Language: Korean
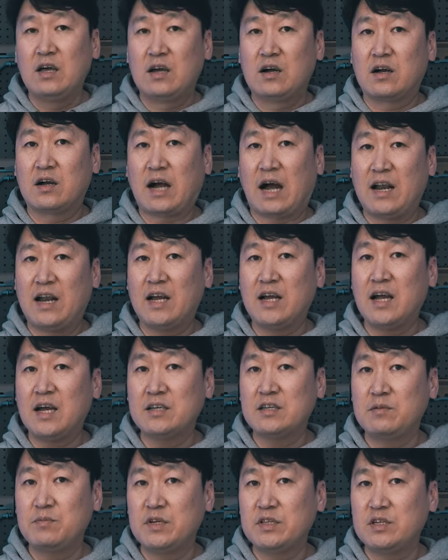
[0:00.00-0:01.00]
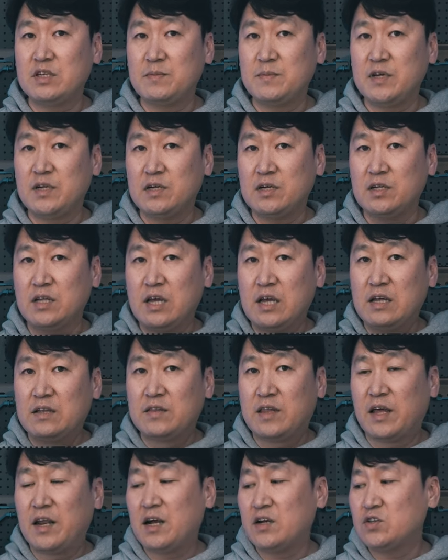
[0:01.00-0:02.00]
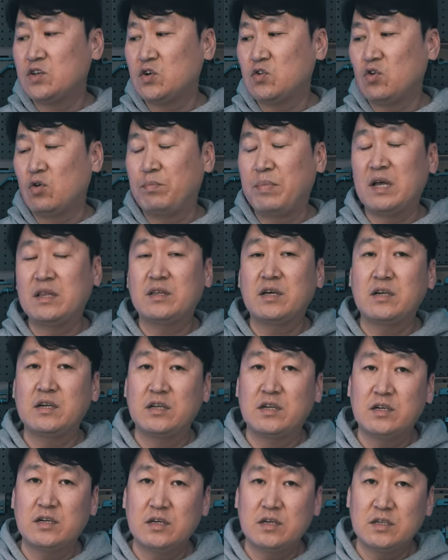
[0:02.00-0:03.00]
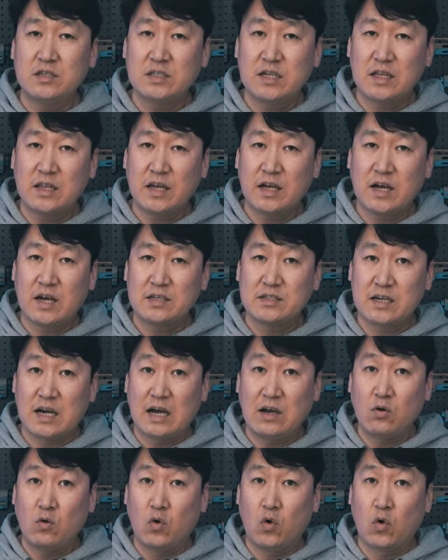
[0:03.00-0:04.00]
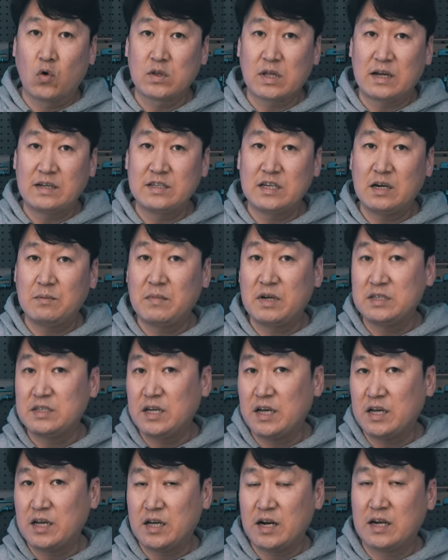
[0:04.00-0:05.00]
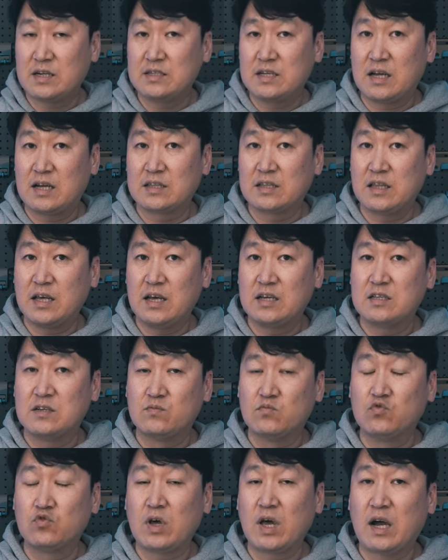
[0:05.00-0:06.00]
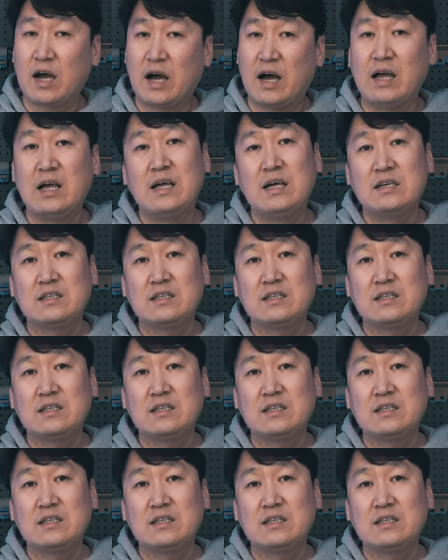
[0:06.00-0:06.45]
어, 간략하게 설명드리면 대략적으로 배터리를 채택하지 않고 탄창만 체결할 상태에서 무게가